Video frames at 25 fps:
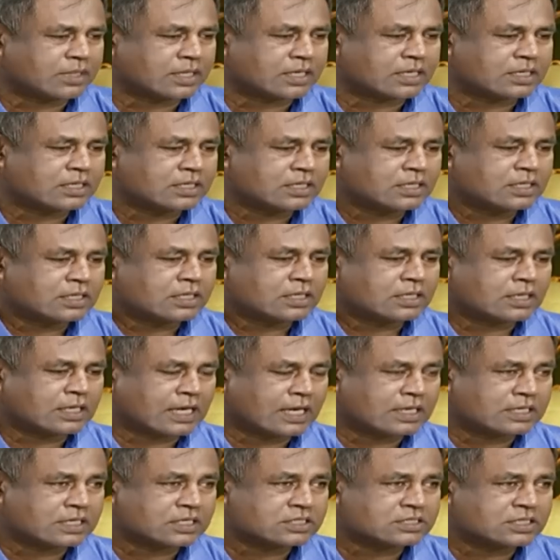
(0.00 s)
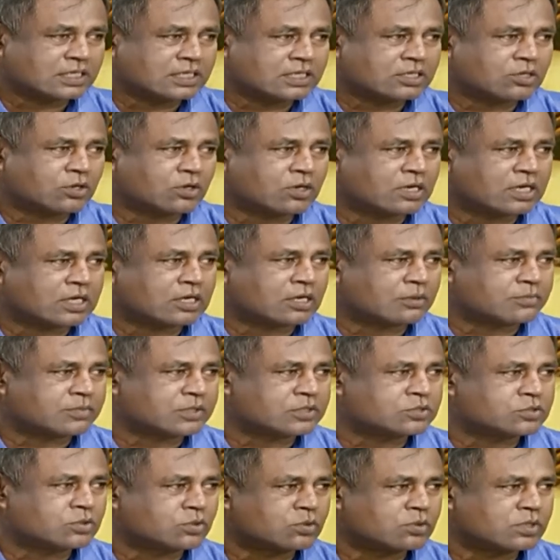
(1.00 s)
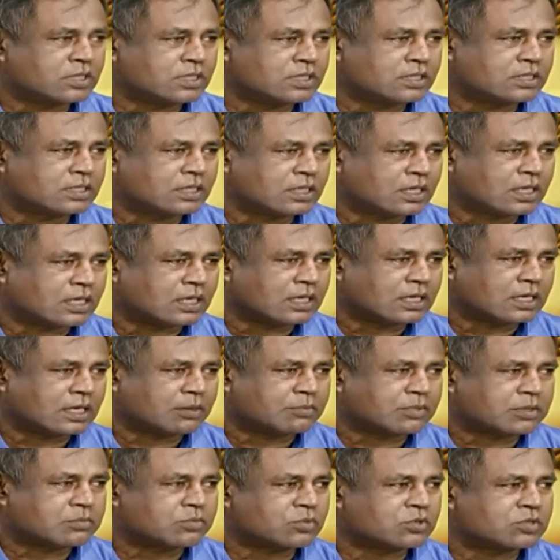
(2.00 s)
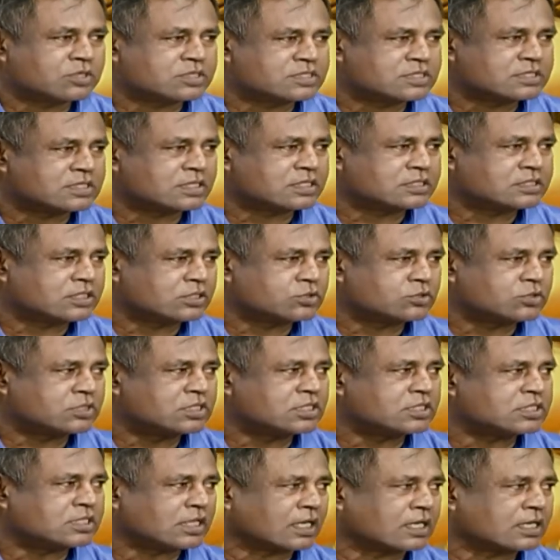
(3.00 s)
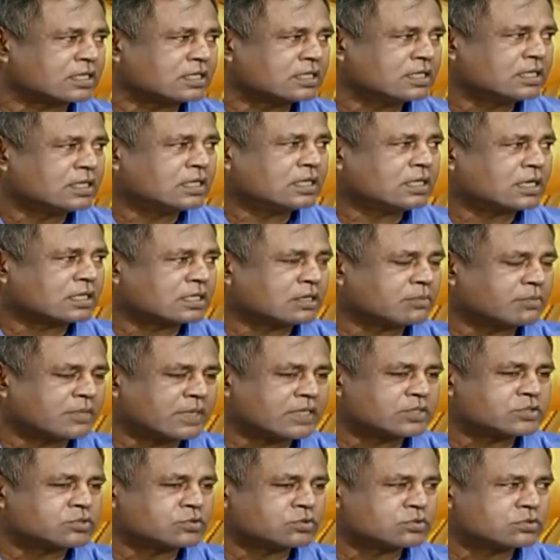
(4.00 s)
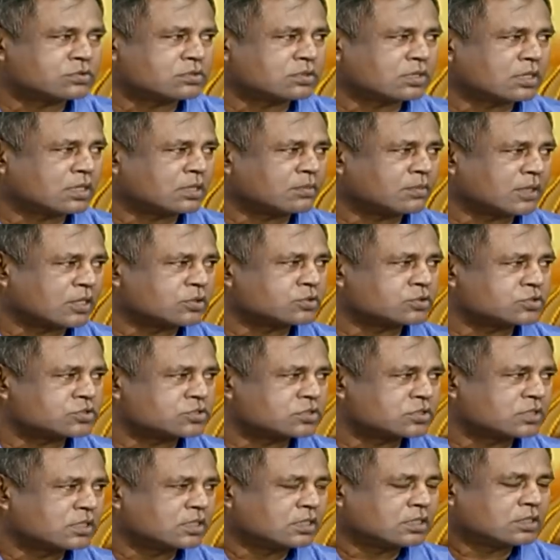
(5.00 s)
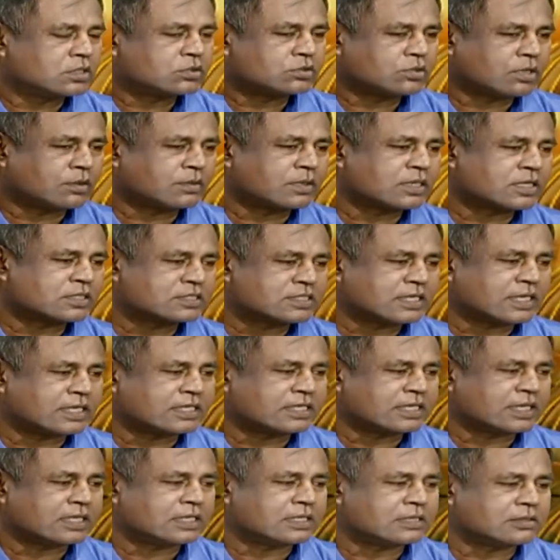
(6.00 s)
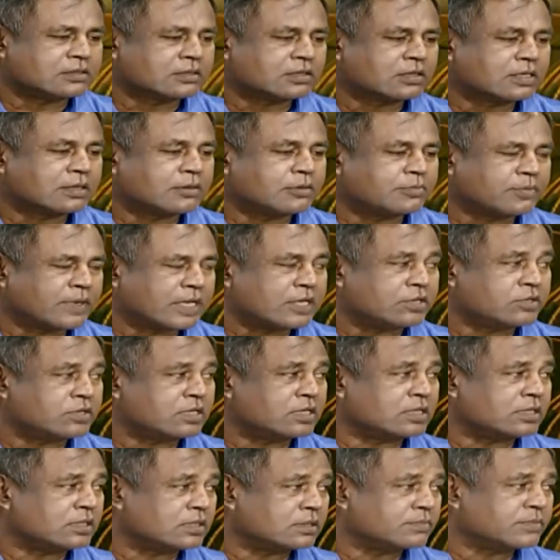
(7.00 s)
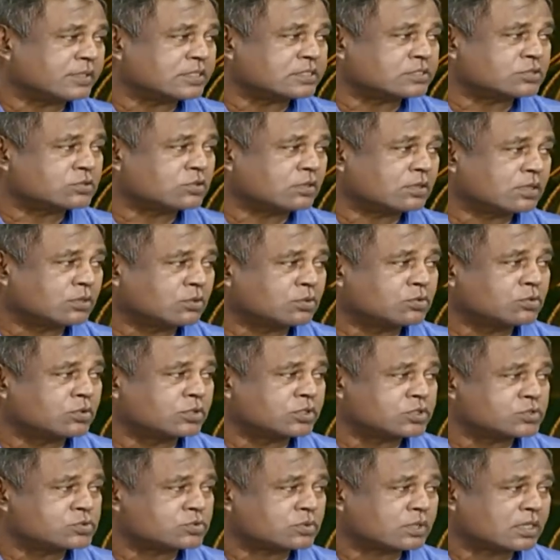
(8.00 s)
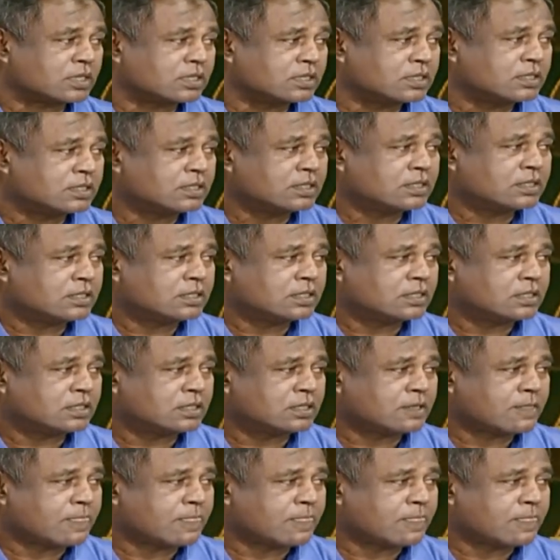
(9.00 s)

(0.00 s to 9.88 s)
আপনার আন্ডারস্ট্যান্ডিং হওয়াটাই আপনার জরুরি আচ্ছা। আমার মনে হয়েছে যে যেহেতু টিচার আচ্ছা। একটা ম্যাচিউর মানুষ তো আমার কাছে এইটাই প্রায়োরিটি পাইছে তখন অন্য কিছু না ছোট